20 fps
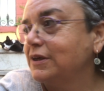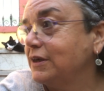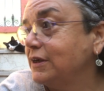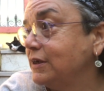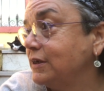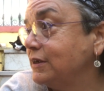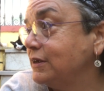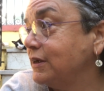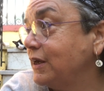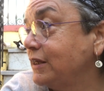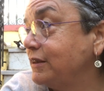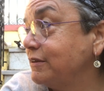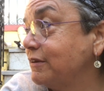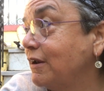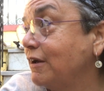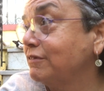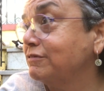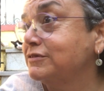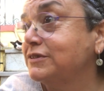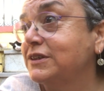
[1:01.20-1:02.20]
Ee,
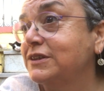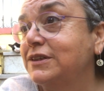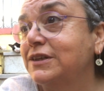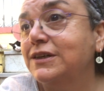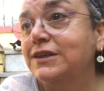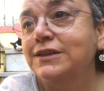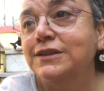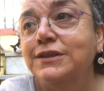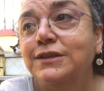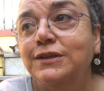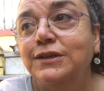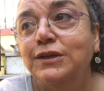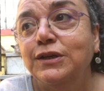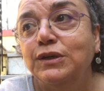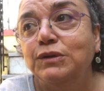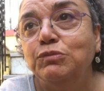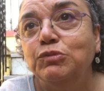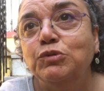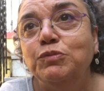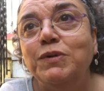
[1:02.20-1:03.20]
etrafta da
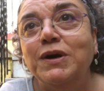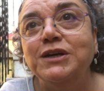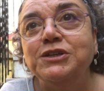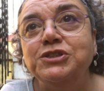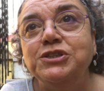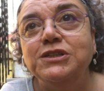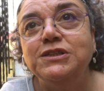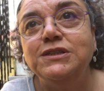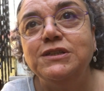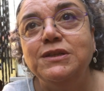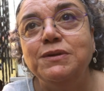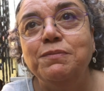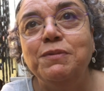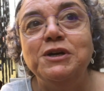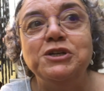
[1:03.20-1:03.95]
bu bahçede de